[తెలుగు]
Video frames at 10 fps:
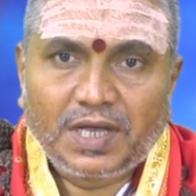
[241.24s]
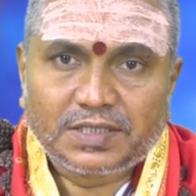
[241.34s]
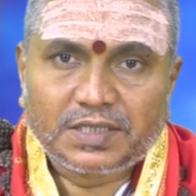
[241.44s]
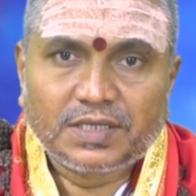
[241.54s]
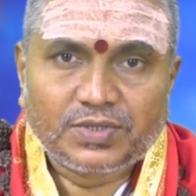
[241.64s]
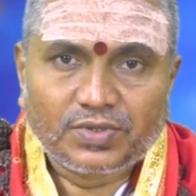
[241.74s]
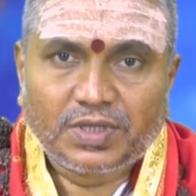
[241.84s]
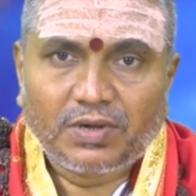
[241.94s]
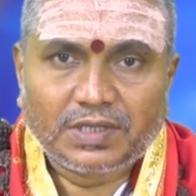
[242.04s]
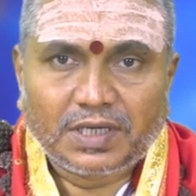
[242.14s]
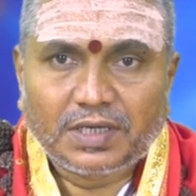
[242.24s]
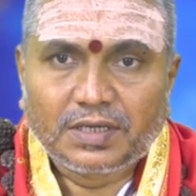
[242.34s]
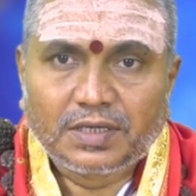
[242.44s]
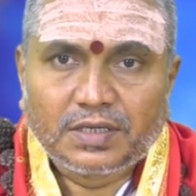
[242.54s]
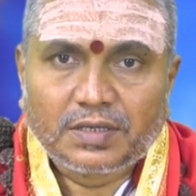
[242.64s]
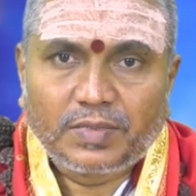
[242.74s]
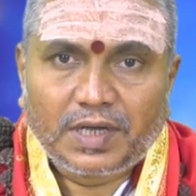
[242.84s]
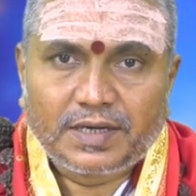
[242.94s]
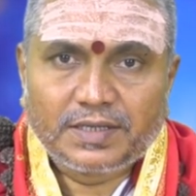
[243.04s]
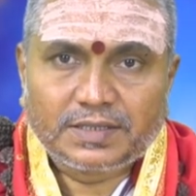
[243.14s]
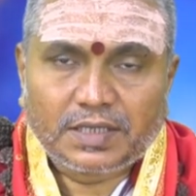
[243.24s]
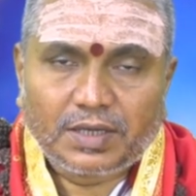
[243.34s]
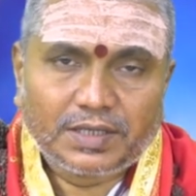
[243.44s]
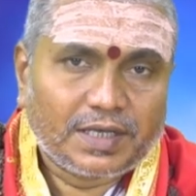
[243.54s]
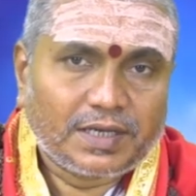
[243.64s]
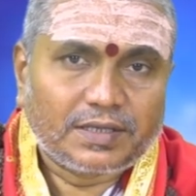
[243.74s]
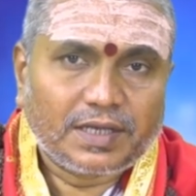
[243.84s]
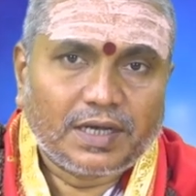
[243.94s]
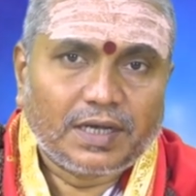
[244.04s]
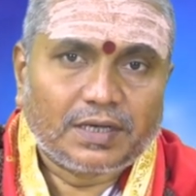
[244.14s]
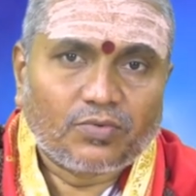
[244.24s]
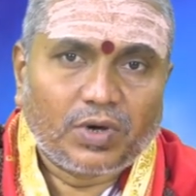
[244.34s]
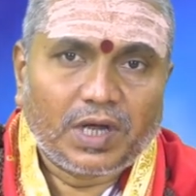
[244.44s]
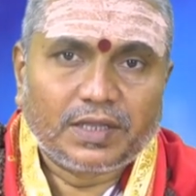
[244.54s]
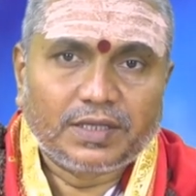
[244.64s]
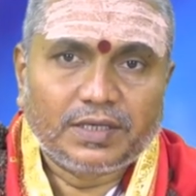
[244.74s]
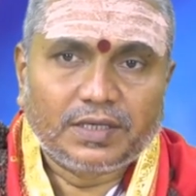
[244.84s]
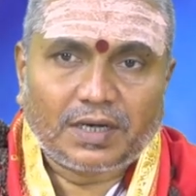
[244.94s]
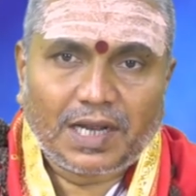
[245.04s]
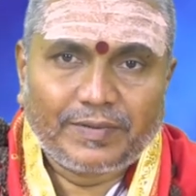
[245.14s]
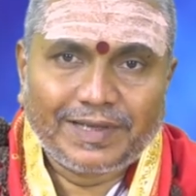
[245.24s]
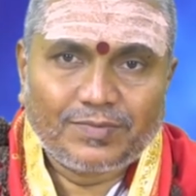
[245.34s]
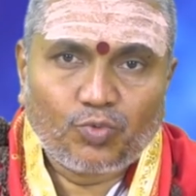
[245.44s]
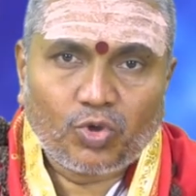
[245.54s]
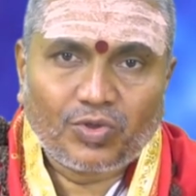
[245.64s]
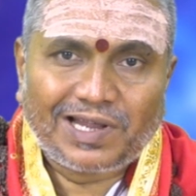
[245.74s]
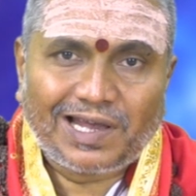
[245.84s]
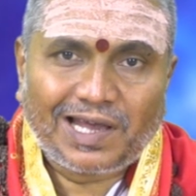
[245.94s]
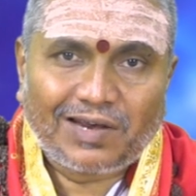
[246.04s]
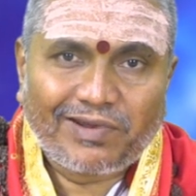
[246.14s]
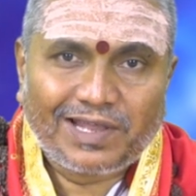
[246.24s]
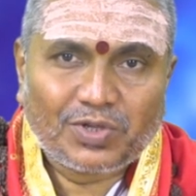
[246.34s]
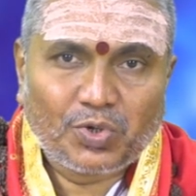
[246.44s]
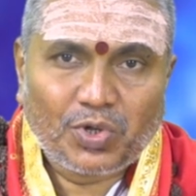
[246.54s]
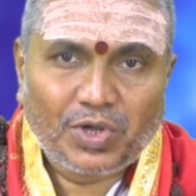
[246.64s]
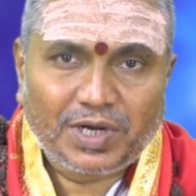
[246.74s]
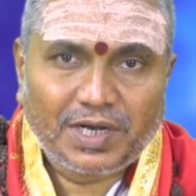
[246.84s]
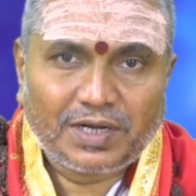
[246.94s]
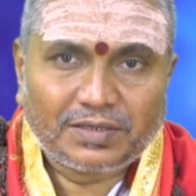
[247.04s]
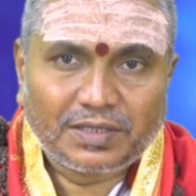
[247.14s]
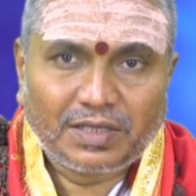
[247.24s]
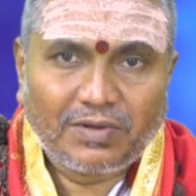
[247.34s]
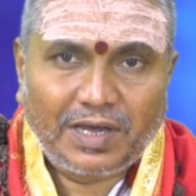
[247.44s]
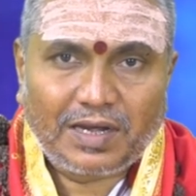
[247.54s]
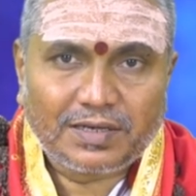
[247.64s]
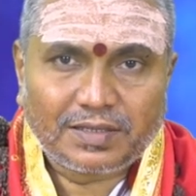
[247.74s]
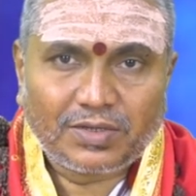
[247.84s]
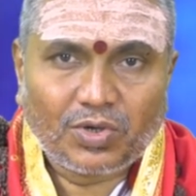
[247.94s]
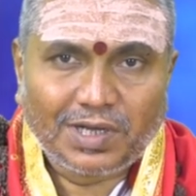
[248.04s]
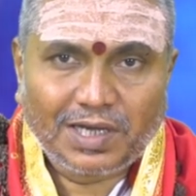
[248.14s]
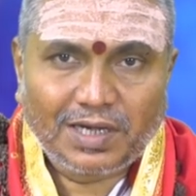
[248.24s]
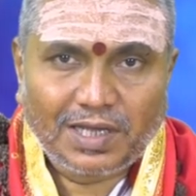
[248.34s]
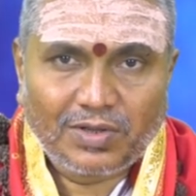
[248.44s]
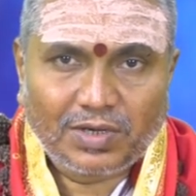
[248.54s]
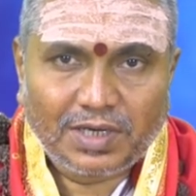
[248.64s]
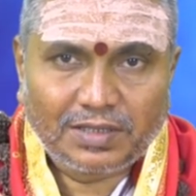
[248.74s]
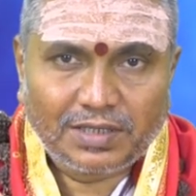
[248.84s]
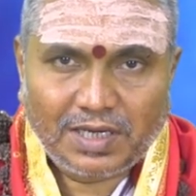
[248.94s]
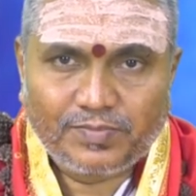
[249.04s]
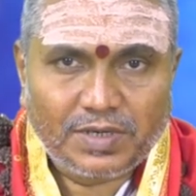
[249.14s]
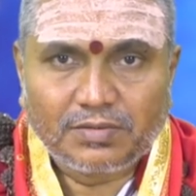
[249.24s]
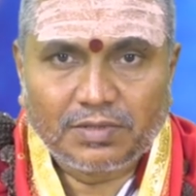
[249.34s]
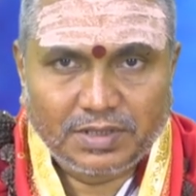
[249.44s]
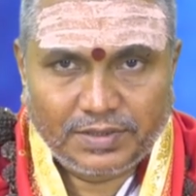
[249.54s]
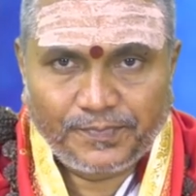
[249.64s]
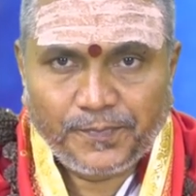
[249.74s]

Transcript: అర్చన చేసుకున్న తర్వాత పారాయణ చేస్తారు అదే రీతిగా ఉగాది రాబోయే మూడు వందల అరవై ఐదు రోజుల యొక్క తిథివార నక్షత్ర యోగ కిరణాల యొక్క దర్పణం అది